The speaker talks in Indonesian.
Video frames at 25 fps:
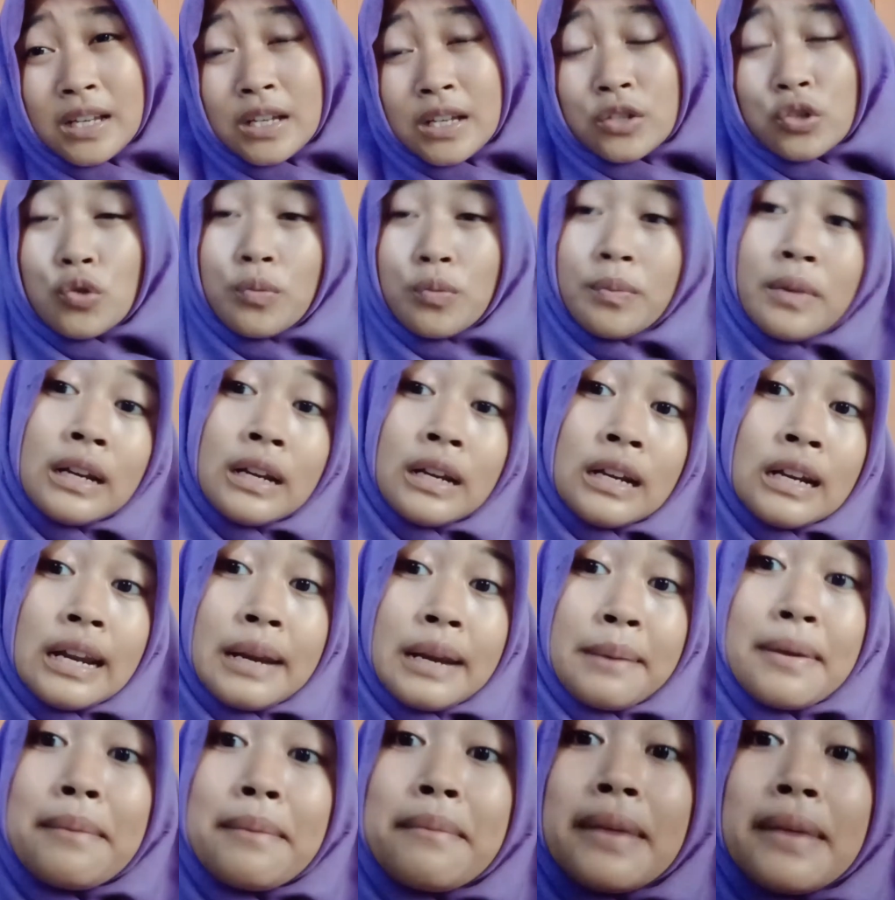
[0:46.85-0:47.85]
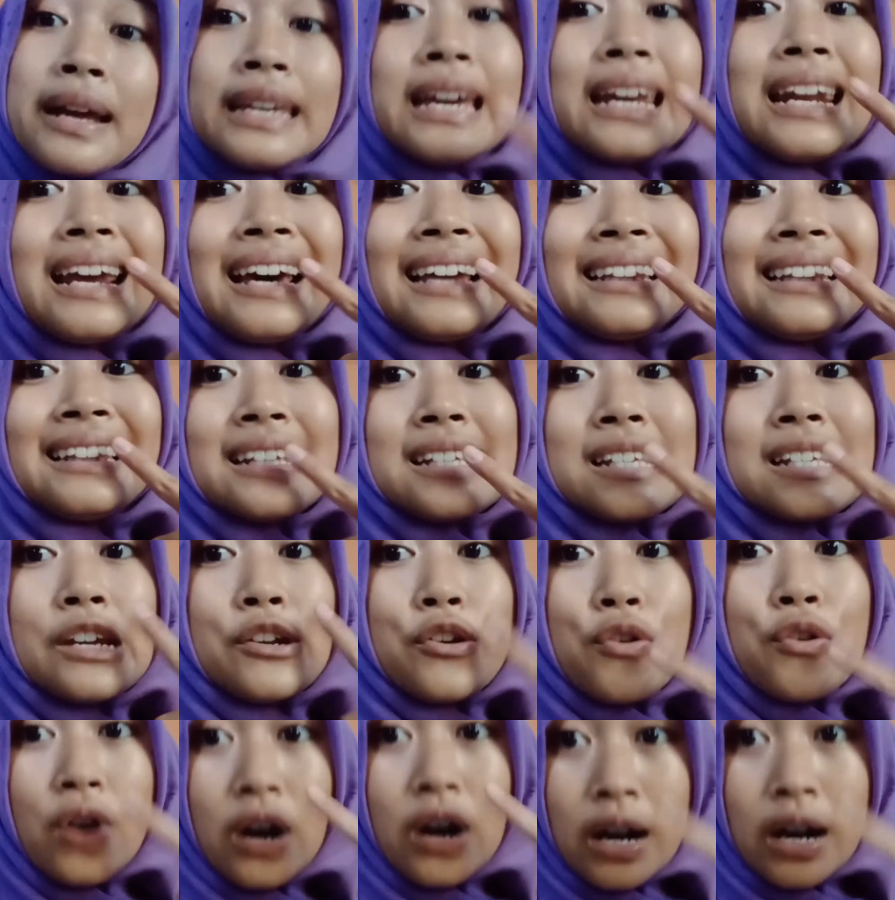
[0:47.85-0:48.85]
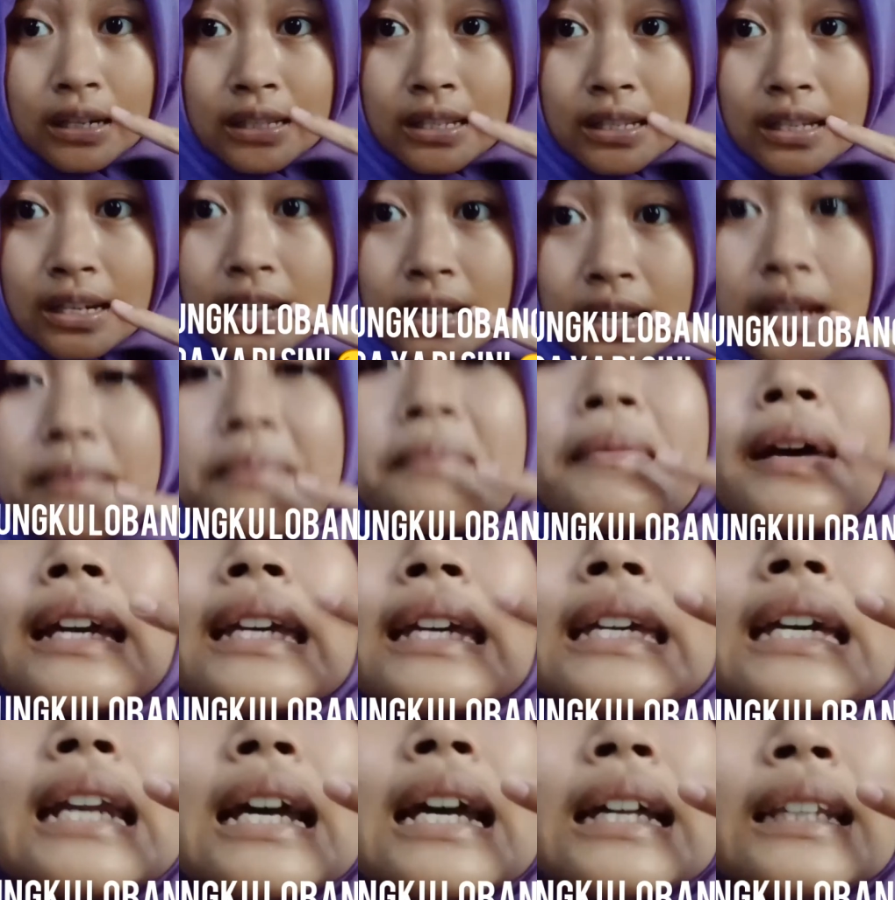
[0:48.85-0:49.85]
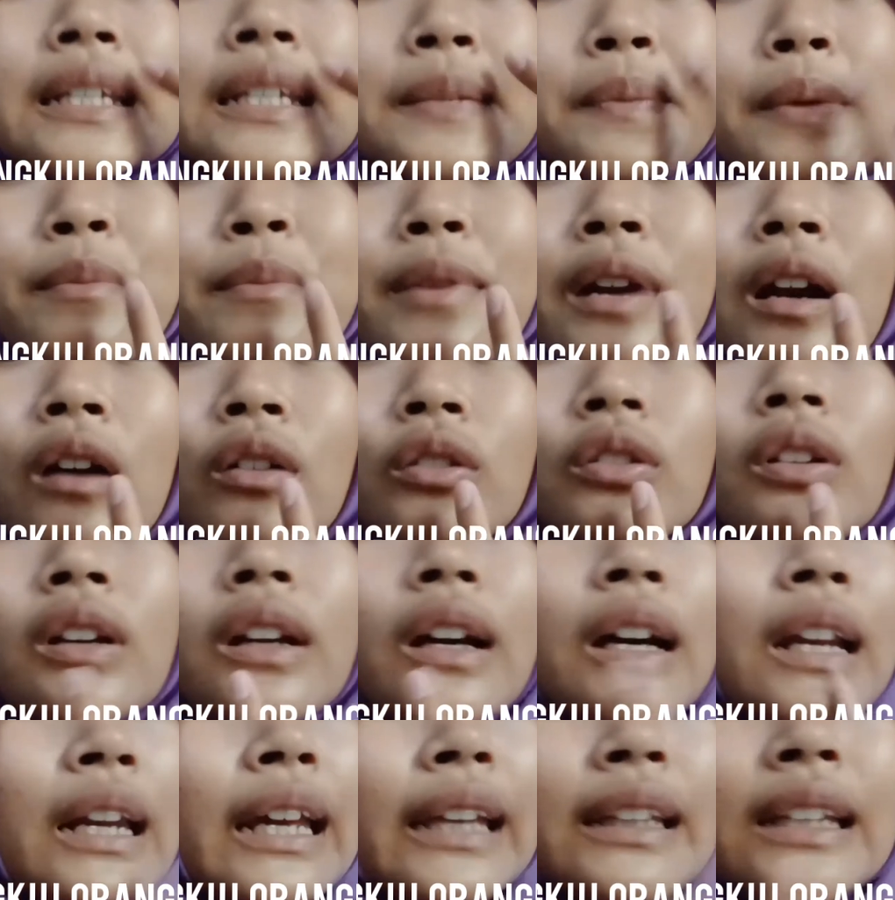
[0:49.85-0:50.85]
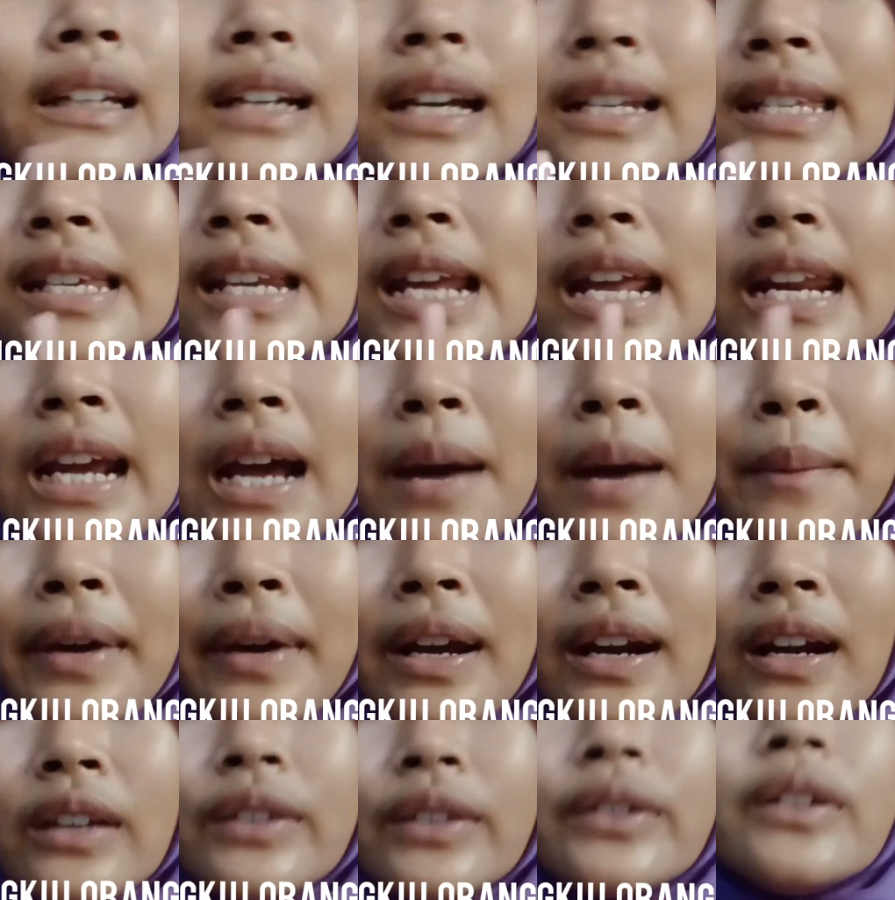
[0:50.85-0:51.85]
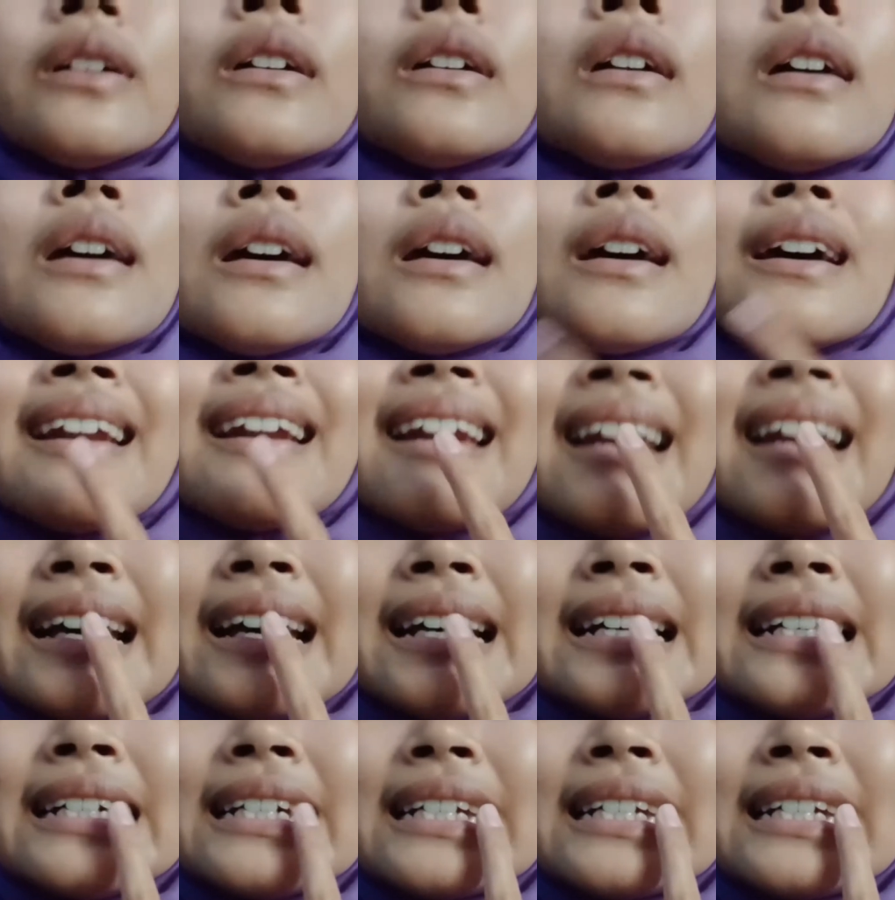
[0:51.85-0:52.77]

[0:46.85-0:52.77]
cuman emang bagian atasnya doang jadi bagian atas bibir aku tuh kelihatan nggak sih dari kamera gitu nah